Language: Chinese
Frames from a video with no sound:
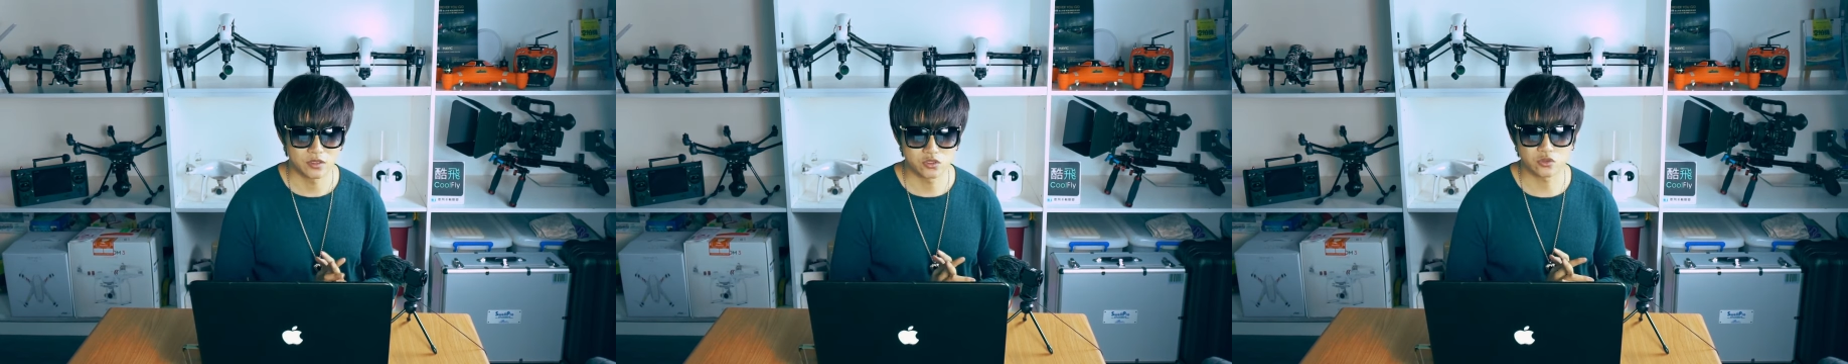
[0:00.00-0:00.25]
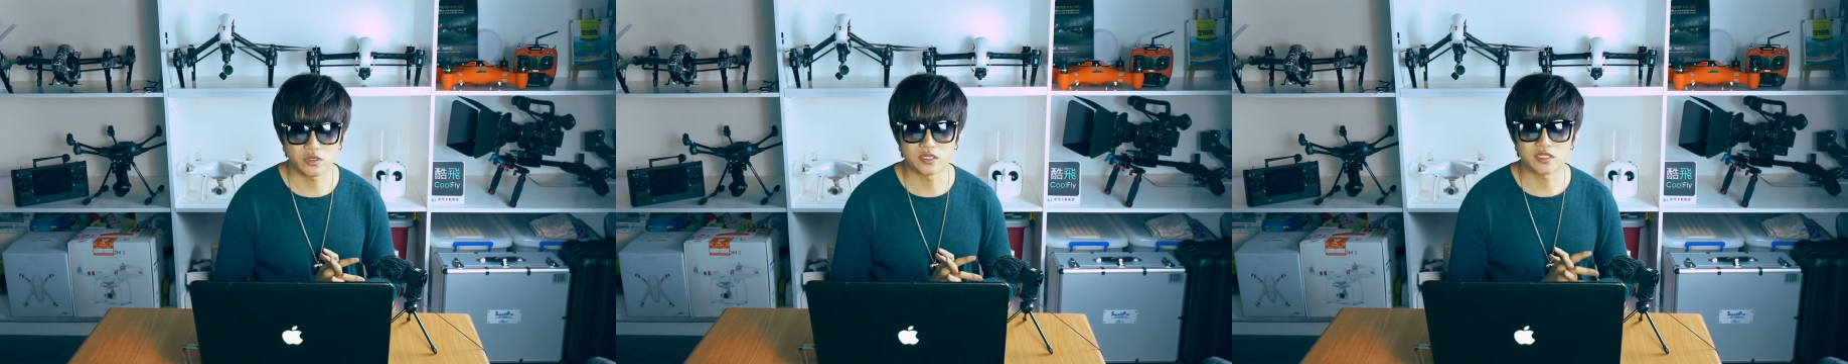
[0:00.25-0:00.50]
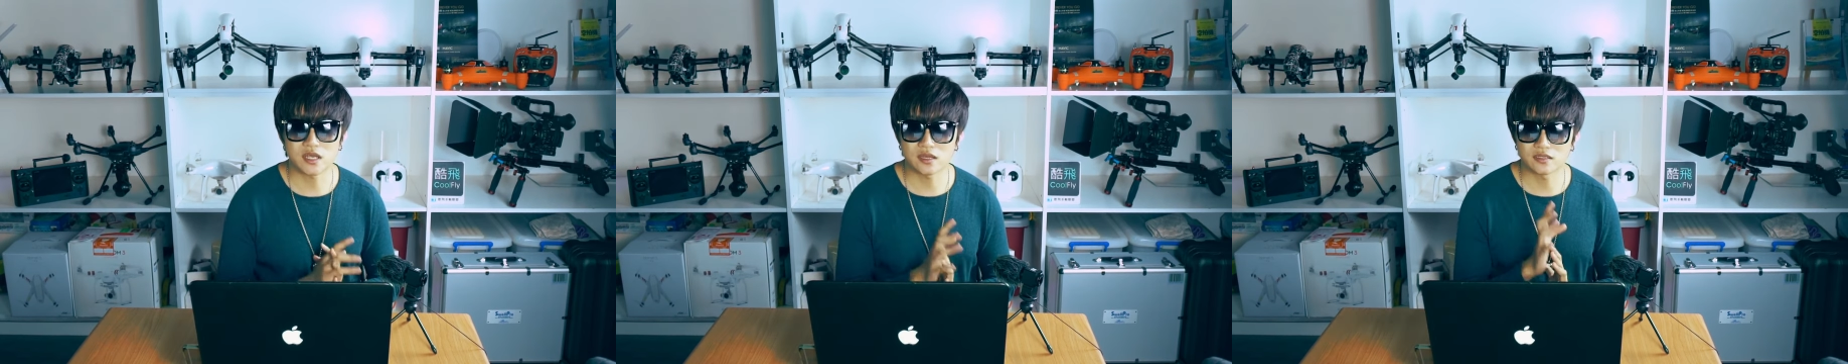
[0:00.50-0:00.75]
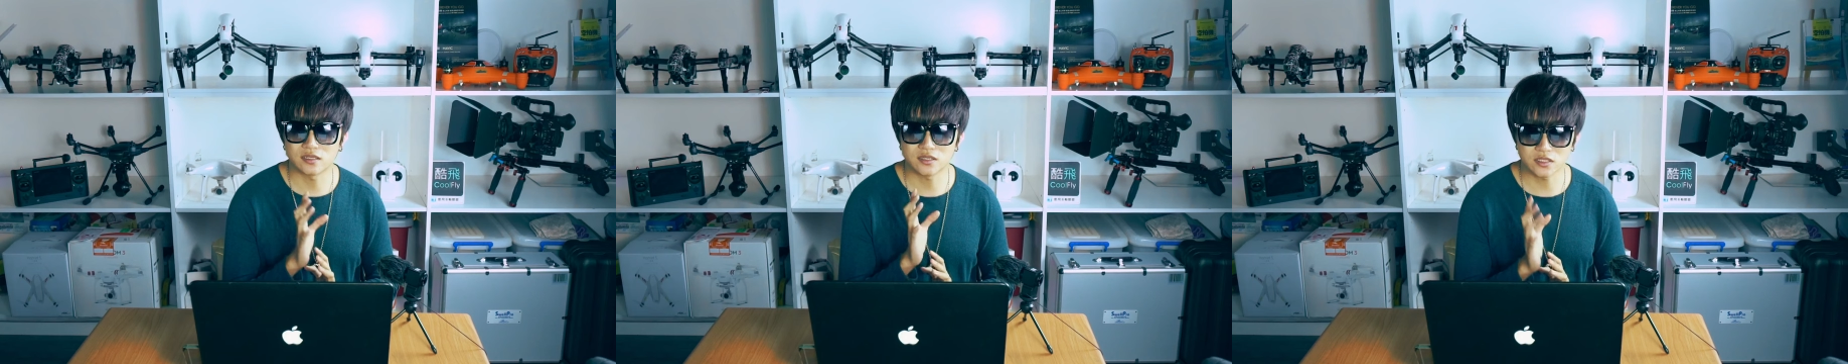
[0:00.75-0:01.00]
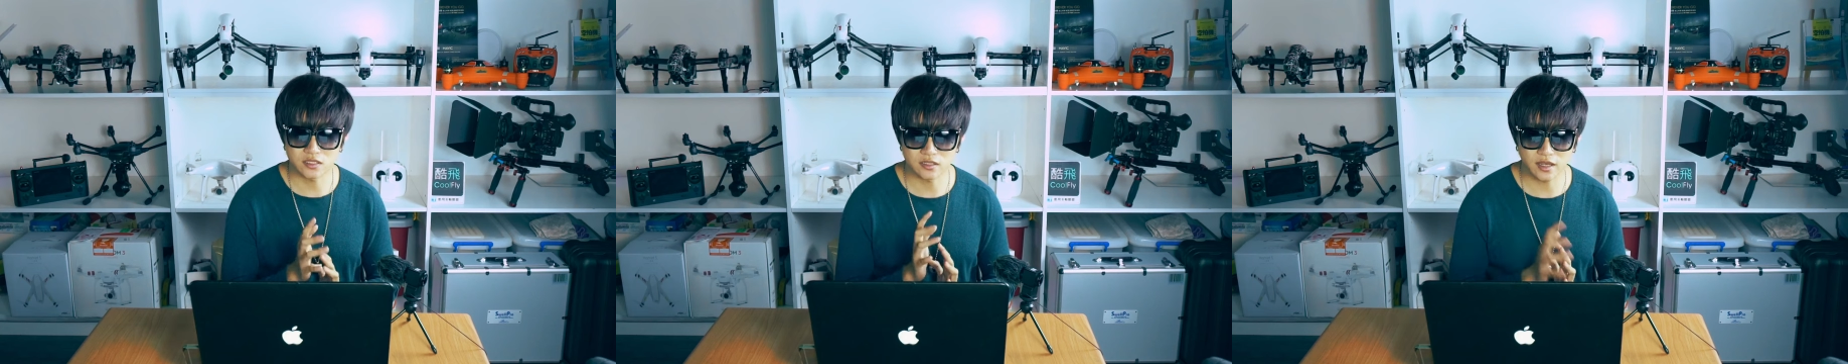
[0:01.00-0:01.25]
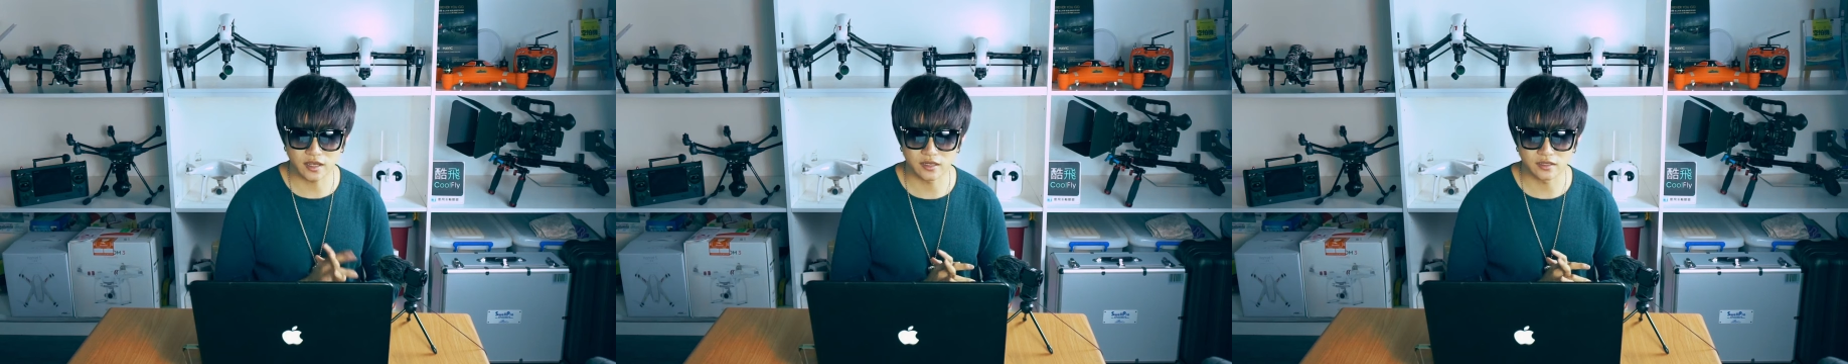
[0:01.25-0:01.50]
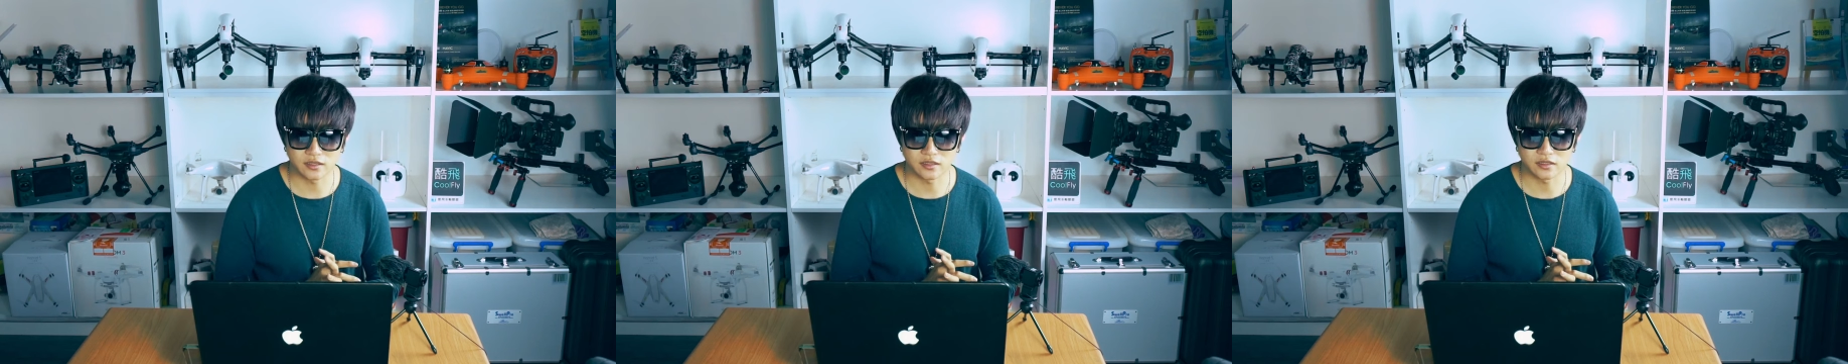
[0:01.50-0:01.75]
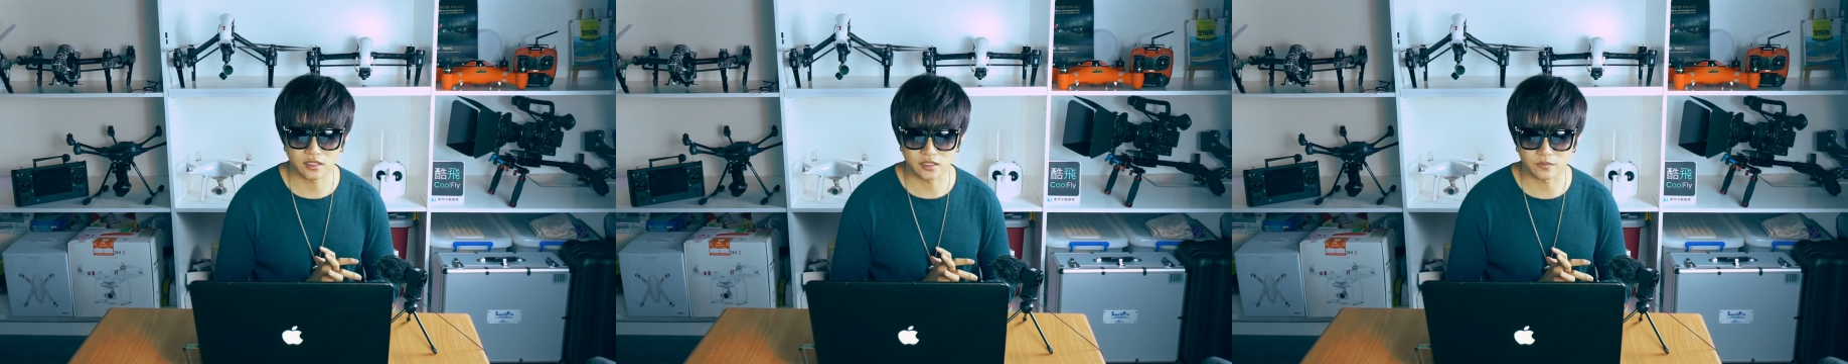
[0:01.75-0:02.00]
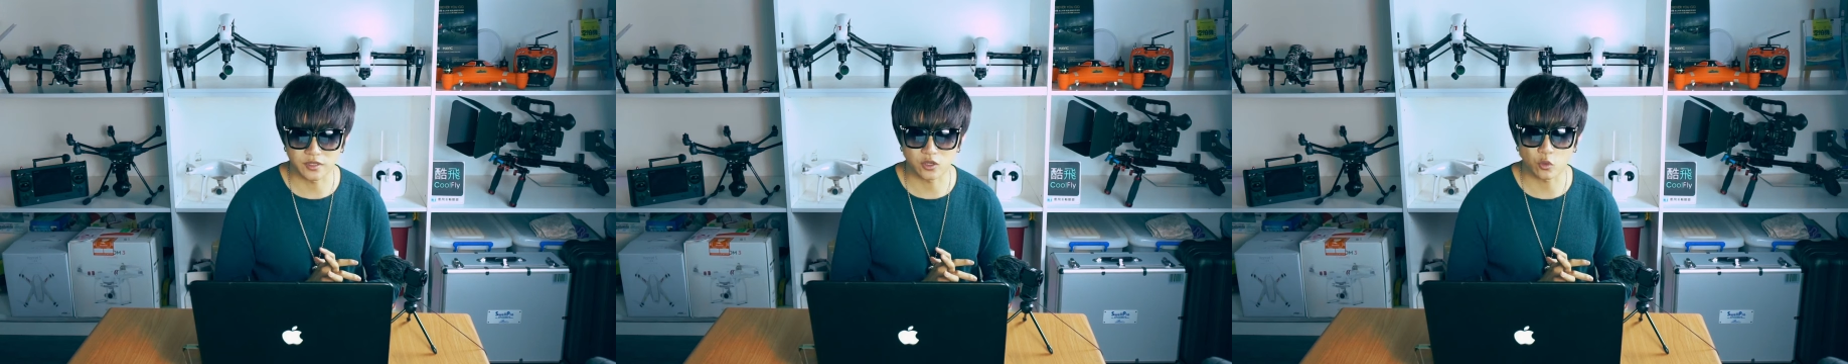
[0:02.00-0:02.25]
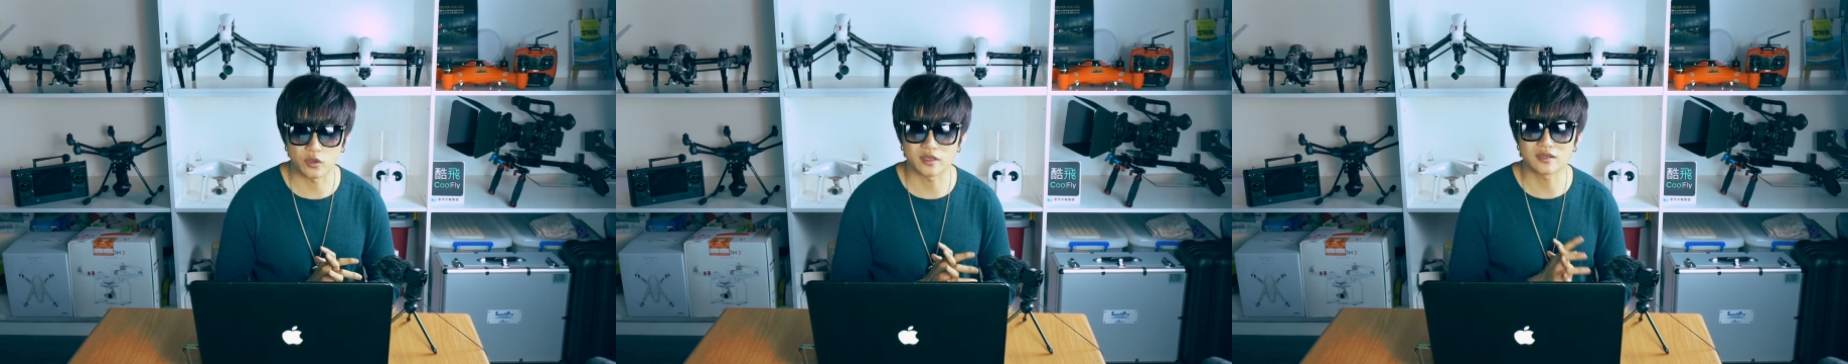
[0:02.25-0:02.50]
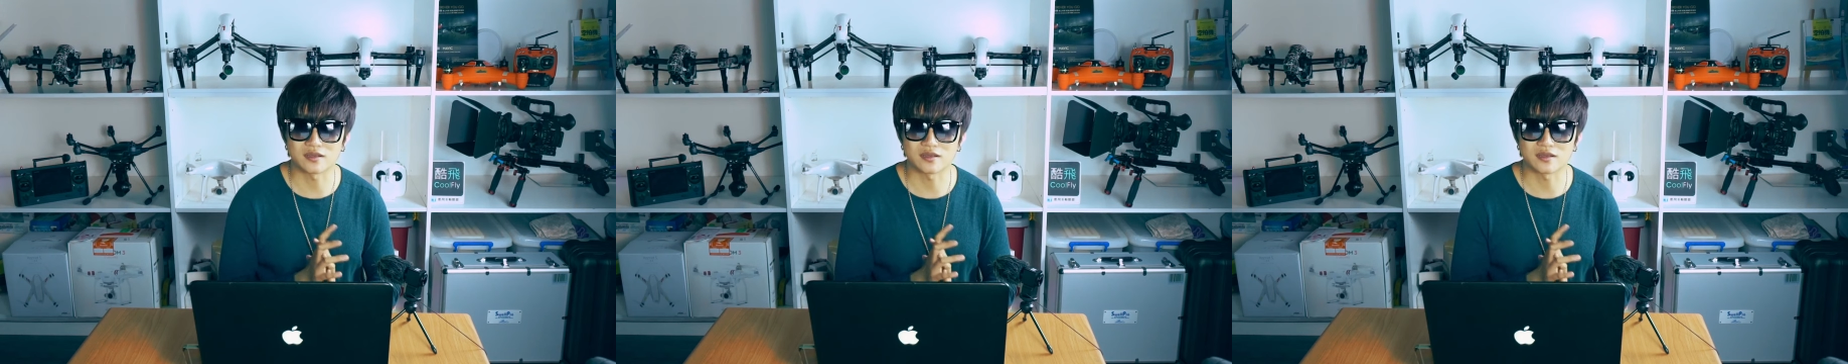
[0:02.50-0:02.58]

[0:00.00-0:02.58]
所以这样呢 ，四 K 的影片会